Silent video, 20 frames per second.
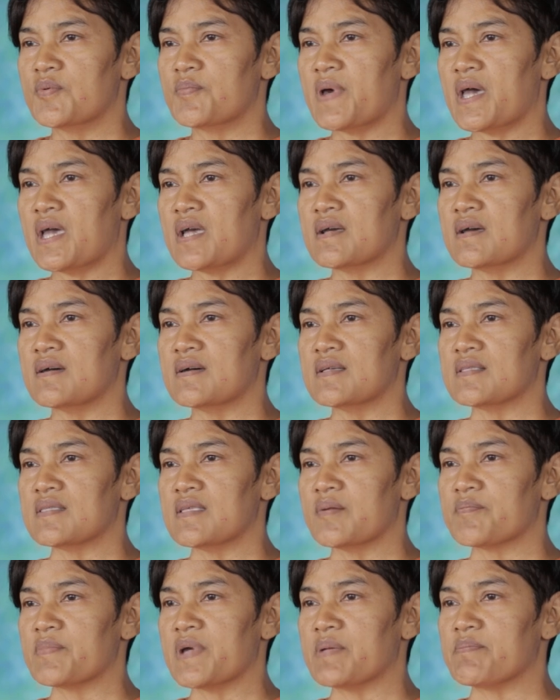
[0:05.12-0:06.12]
อยู่บ้านก็
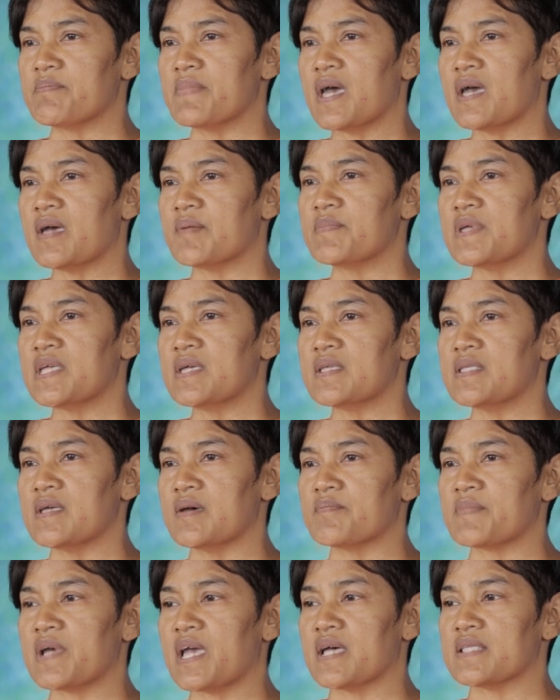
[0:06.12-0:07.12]
ทำงานบ้านไม่ได้
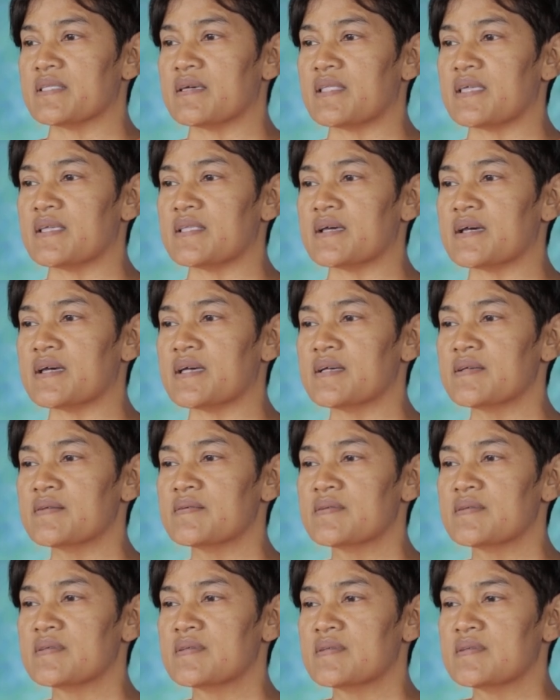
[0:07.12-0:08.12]
ทำงานอะไรนะคะ
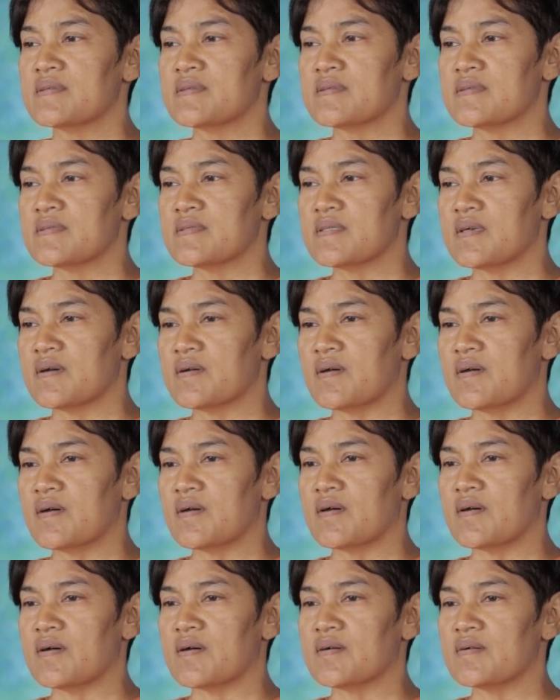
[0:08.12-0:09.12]
แล้ว
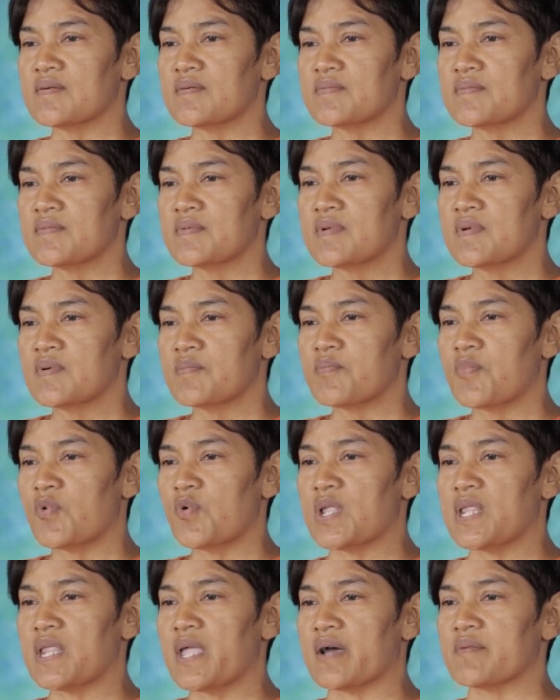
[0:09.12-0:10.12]
ก็ป
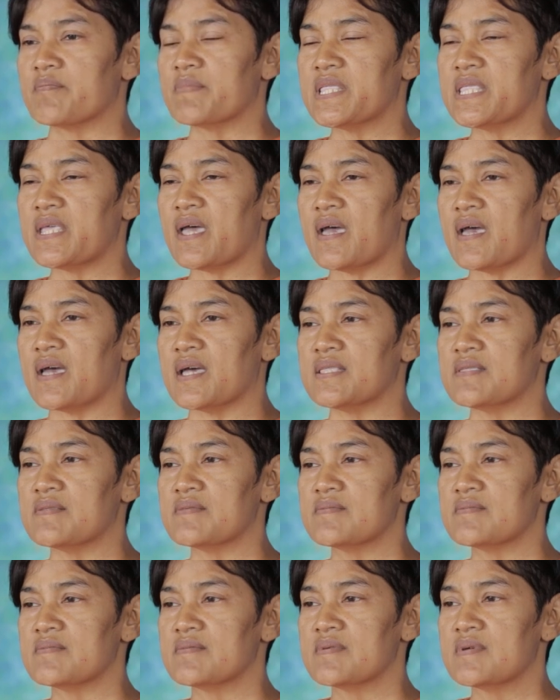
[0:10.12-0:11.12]
วดหลังมานาน
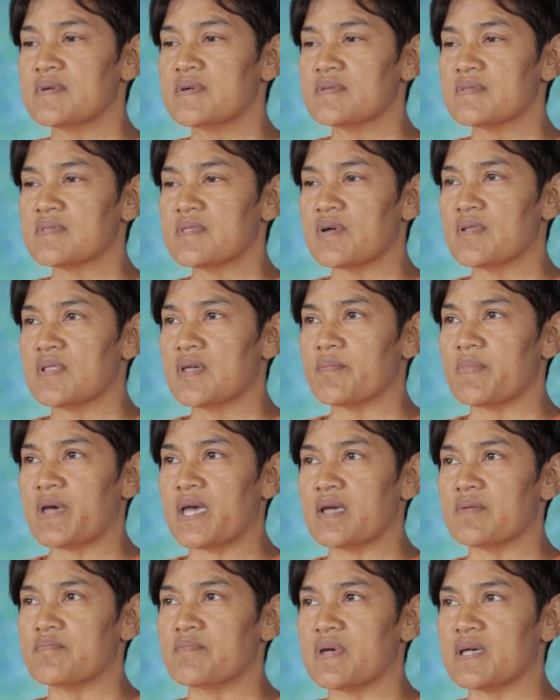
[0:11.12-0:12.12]
ทร
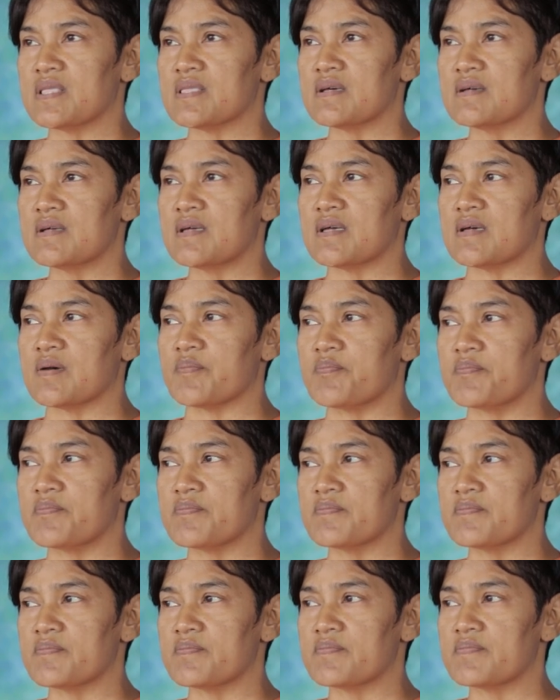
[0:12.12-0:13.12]
มานมาตั้งแต่
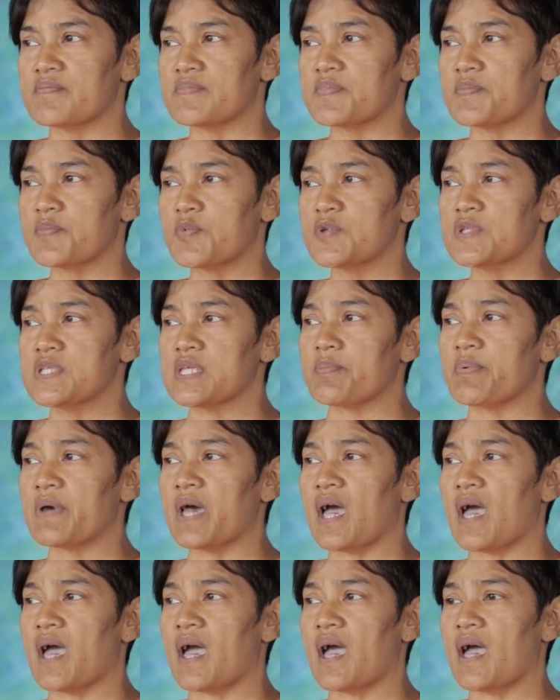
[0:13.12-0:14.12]
พุทธ
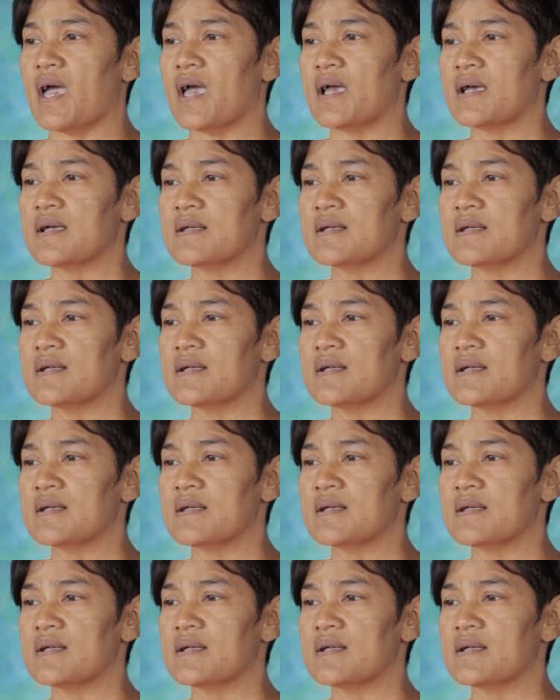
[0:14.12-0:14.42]
ภา